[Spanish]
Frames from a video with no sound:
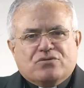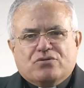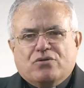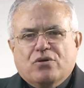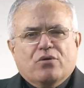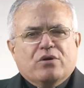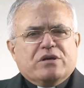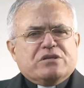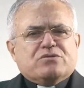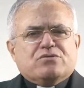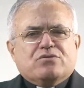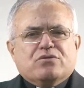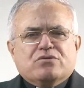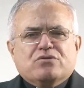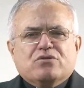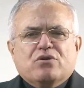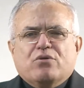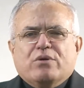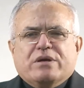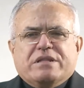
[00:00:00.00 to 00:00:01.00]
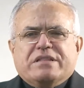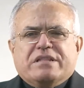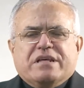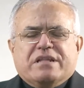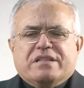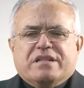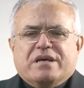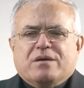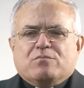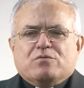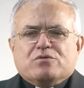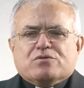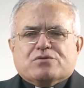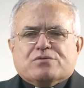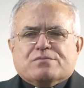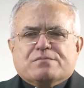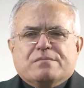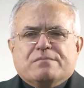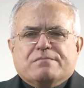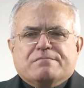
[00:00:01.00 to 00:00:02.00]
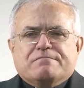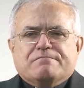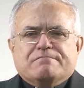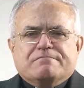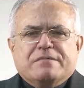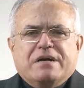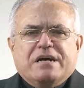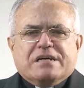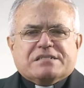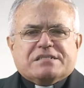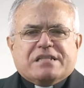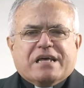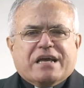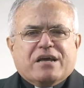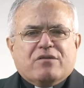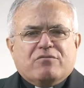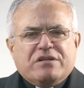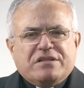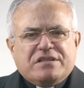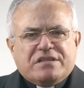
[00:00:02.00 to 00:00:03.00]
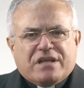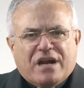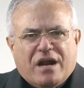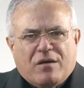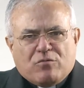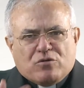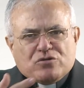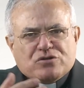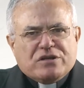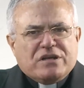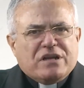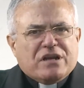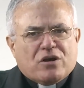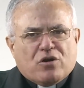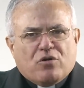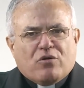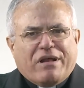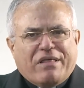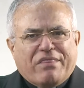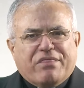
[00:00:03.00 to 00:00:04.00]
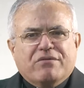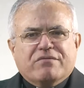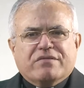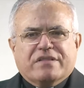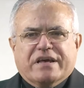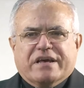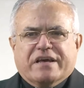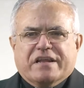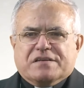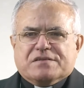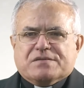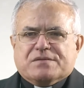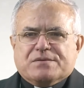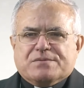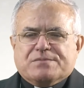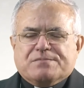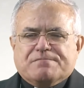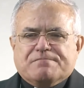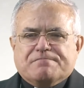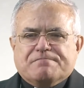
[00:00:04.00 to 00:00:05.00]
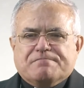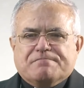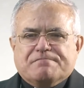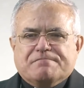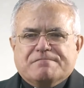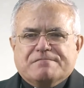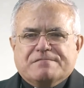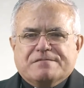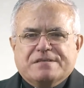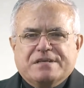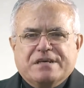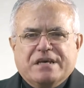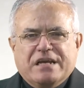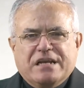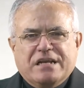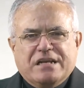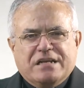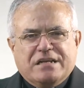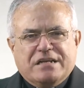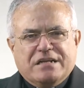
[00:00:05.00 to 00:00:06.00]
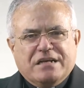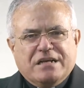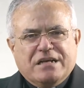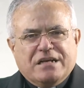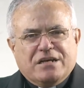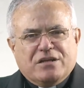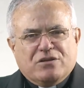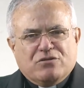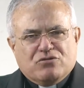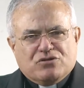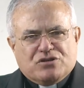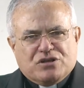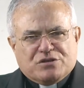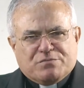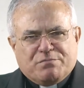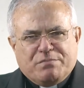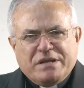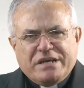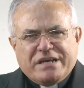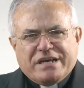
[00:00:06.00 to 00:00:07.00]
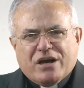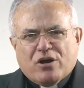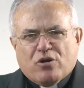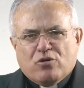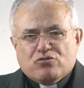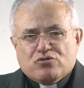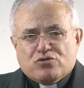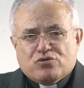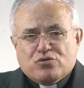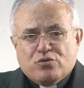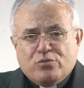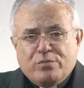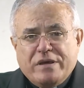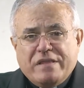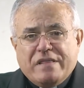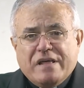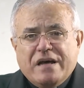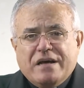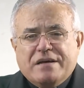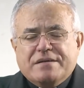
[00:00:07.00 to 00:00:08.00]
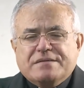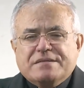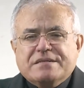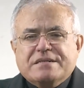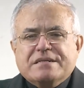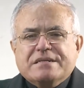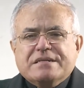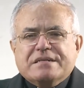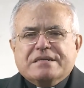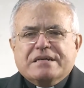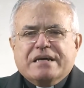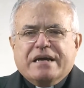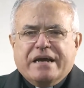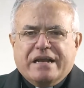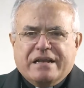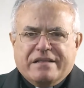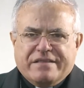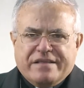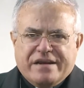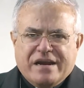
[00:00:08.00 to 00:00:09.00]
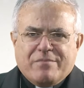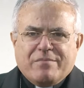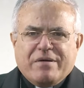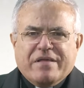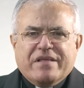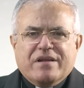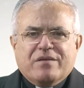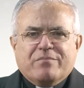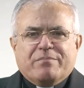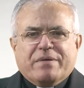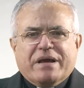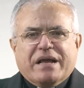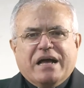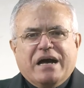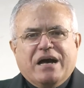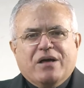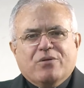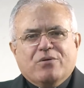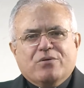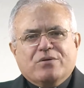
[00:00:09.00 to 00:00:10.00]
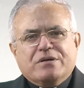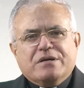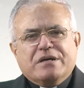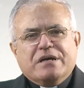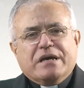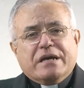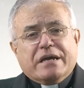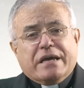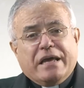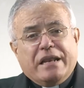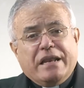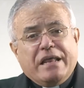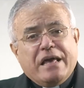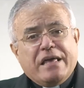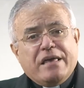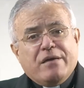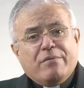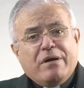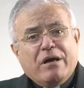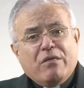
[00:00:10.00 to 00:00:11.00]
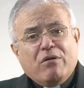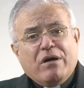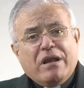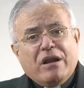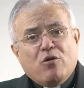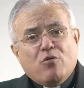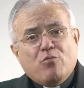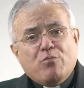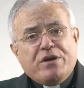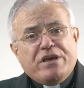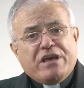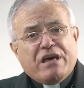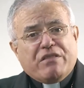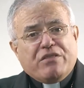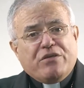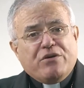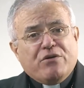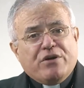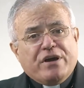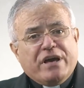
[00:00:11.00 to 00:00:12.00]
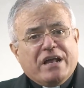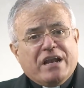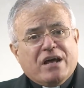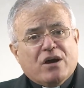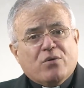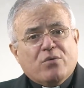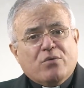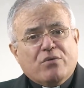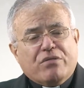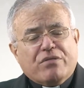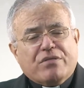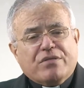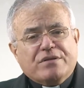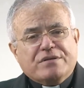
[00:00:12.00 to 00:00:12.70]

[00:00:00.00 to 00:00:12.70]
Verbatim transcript: Todo esto no lo entendemos hasta que no entramos en el corazón de Cristo. Y Él nos explica con su vida el drama del pecado que le ha llevado a la humillación y a la cruz